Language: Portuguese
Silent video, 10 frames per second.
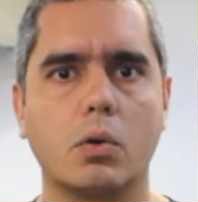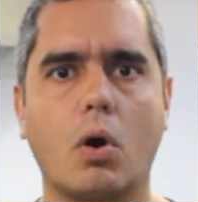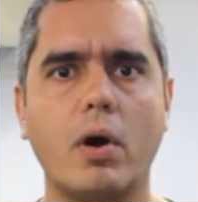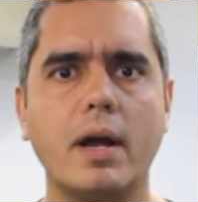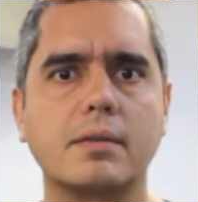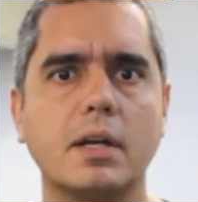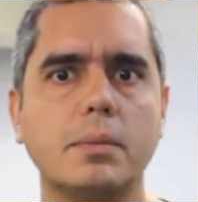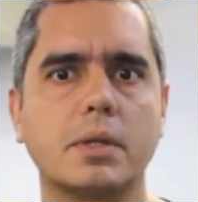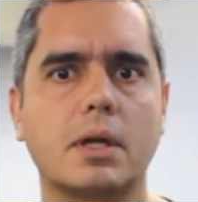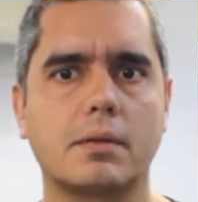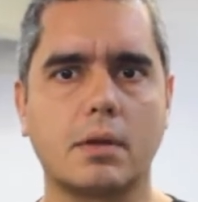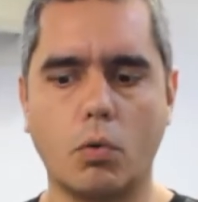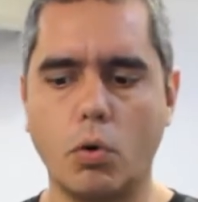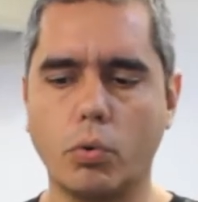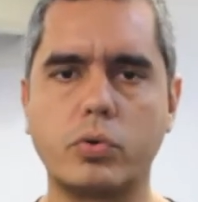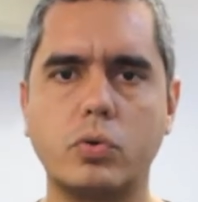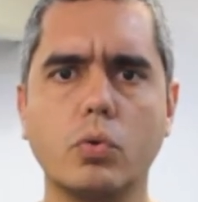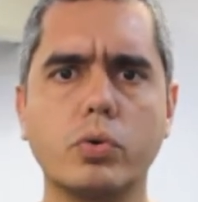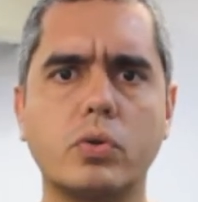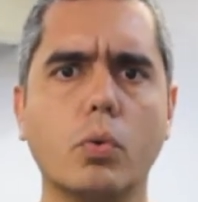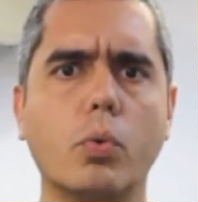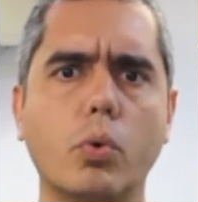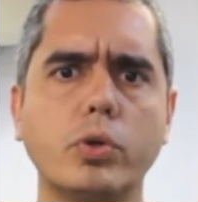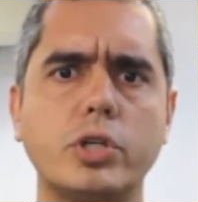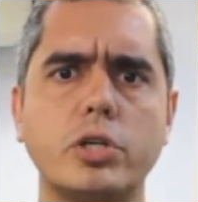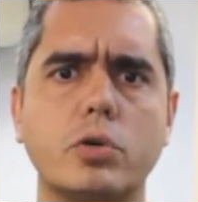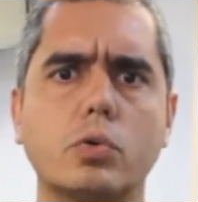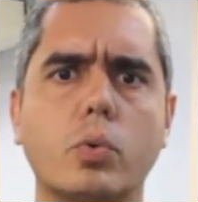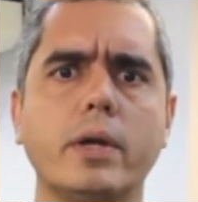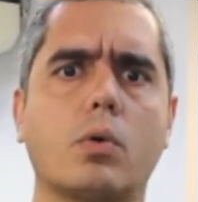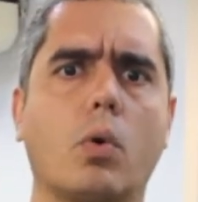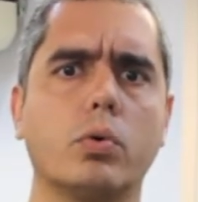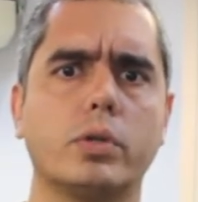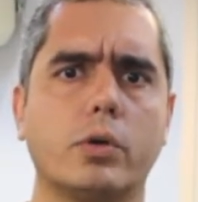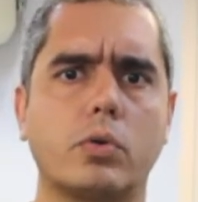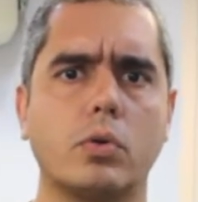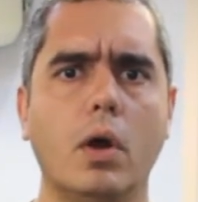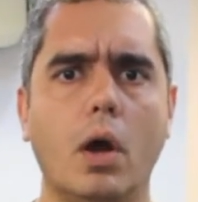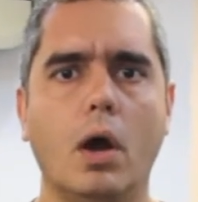Qual é essa limitação? O, o, o disco do encoder, os,